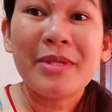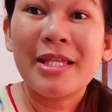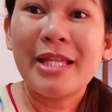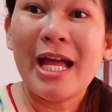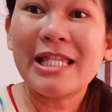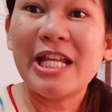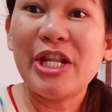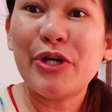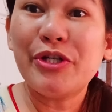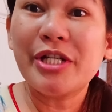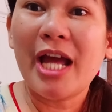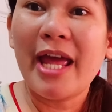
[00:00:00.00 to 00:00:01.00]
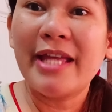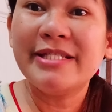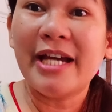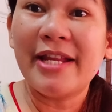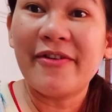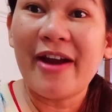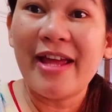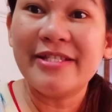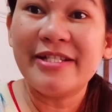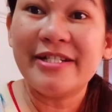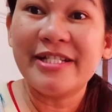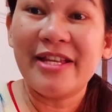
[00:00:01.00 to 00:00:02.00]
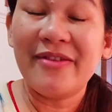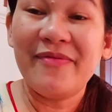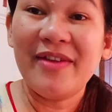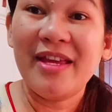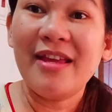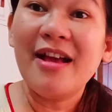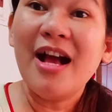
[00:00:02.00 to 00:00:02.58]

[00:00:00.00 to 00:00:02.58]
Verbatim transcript: natin doon kay John Ryder TV.